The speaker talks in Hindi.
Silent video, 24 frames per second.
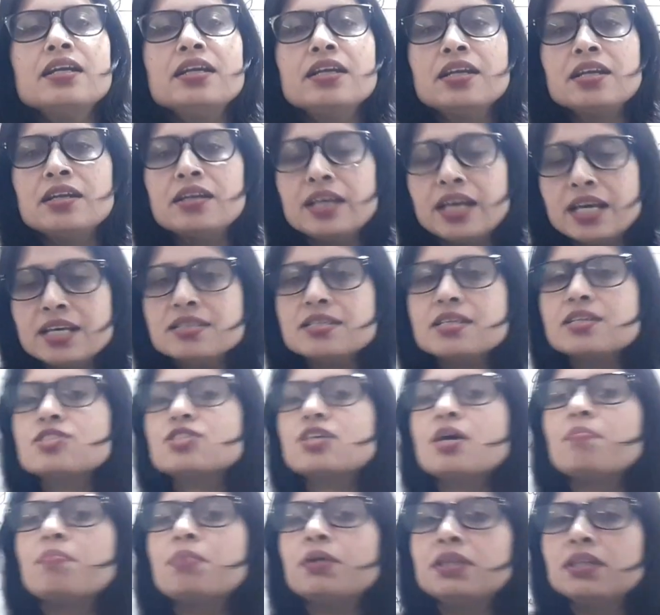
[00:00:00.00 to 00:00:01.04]
नई
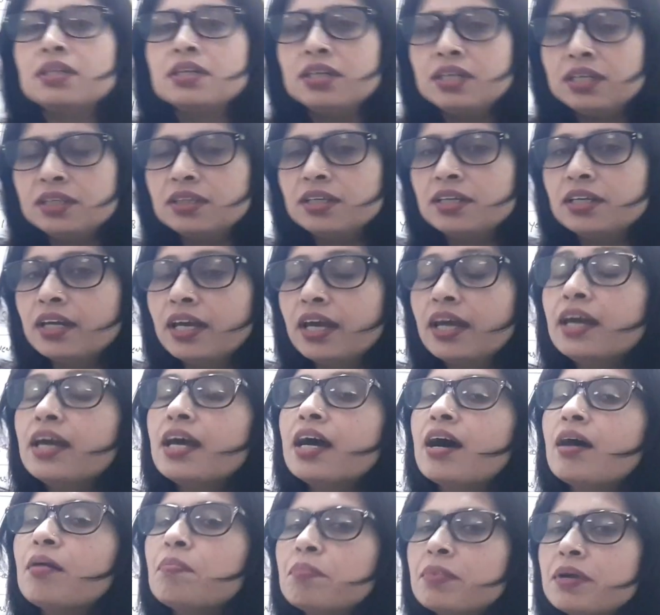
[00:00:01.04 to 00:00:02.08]
शिक्षा नीति ने
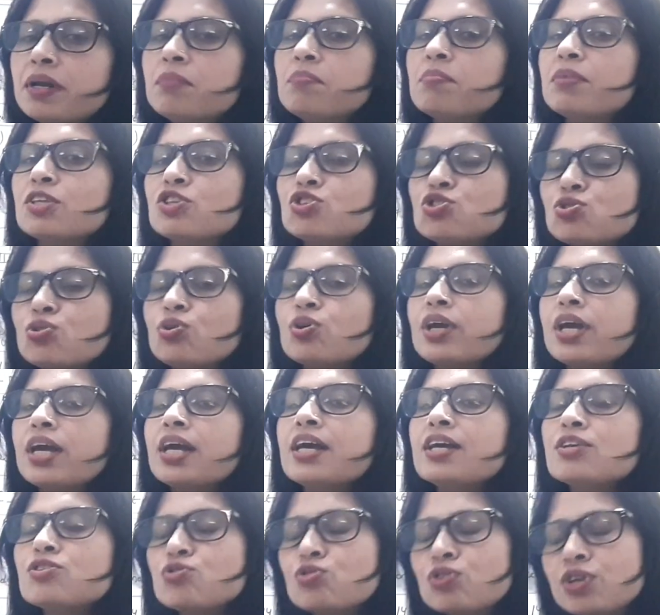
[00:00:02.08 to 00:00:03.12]
अपने बच्चों के
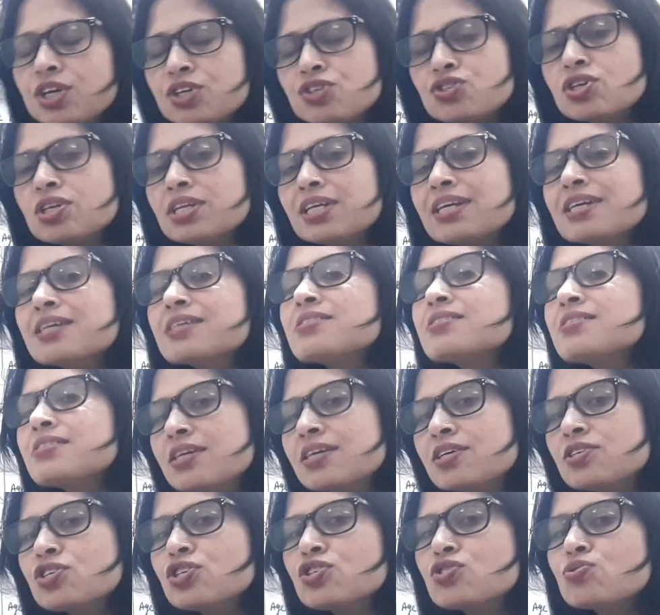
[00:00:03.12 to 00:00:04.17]
एजुकेशन के
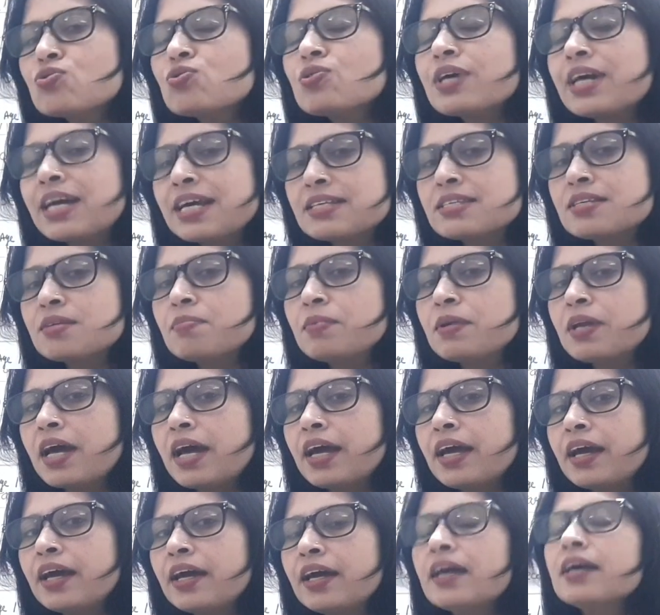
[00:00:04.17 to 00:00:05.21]
स्टेजेस को कैसे
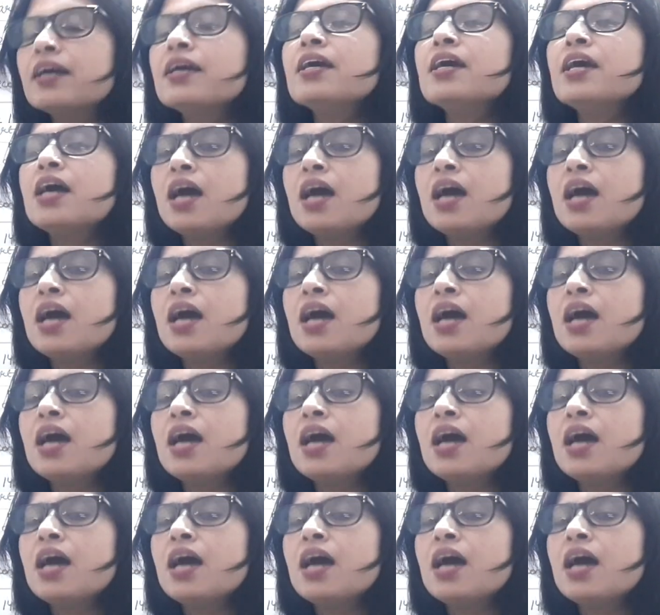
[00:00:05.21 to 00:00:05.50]
बनाया है